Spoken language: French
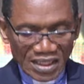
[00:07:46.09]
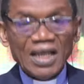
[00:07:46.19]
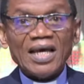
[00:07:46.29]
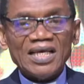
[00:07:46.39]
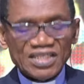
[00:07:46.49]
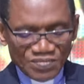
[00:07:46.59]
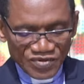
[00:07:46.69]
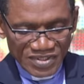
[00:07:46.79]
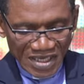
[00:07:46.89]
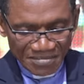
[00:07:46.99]
Les
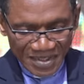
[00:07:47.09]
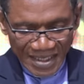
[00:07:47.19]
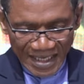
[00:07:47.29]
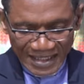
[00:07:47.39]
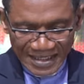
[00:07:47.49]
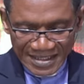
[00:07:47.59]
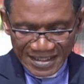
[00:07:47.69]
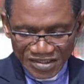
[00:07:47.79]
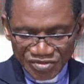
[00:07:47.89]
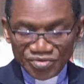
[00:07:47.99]
responsables laïcs
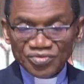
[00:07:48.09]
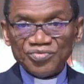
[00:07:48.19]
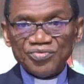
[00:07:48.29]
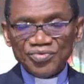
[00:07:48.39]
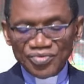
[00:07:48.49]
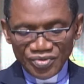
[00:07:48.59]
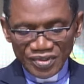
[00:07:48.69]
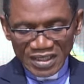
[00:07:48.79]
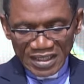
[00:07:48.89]
des structures